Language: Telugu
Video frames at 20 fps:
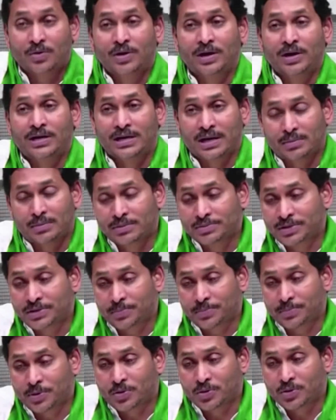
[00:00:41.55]
కూడా క్రమం
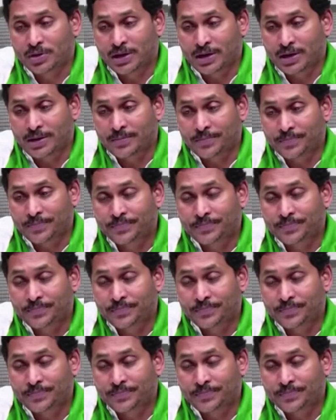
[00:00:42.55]
తప్పకుండా